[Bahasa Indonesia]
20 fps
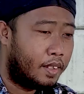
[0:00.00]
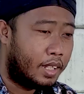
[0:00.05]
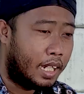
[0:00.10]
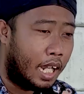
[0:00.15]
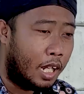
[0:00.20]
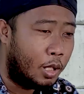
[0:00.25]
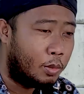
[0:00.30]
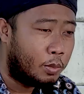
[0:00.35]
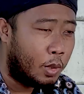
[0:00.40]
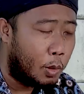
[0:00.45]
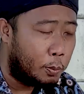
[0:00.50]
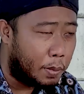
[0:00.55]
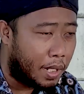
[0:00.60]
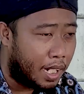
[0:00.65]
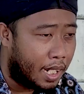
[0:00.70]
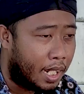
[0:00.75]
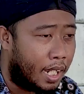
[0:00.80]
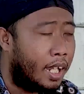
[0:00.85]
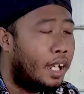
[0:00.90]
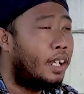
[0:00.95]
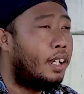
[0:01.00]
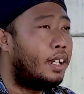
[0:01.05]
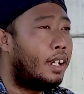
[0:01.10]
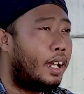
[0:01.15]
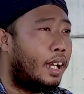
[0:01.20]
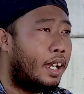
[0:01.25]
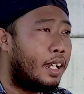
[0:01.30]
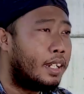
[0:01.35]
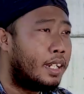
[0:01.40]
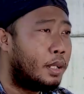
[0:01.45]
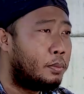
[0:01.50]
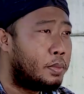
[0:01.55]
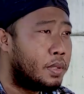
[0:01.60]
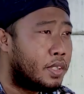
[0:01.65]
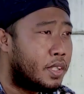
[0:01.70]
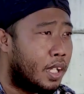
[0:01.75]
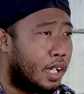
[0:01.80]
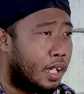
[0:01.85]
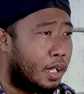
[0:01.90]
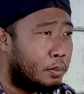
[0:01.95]
Kalau mau peka, Anda
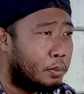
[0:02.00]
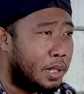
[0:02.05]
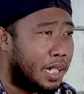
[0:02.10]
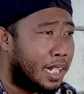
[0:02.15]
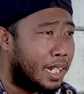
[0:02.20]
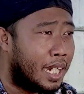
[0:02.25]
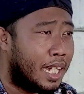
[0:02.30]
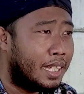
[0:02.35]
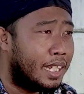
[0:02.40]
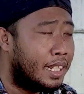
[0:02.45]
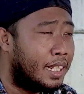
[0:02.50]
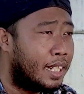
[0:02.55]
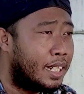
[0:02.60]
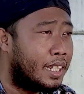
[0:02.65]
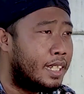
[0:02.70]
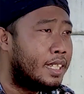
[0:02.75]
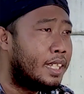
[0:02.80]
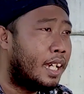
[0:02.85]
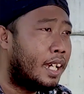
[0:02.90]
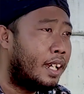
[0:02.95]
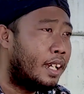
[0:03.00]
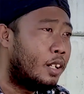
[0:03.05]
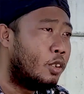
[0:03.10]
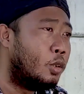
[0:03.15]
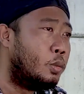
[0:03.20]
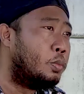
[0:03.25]
bisa meningkat energinya.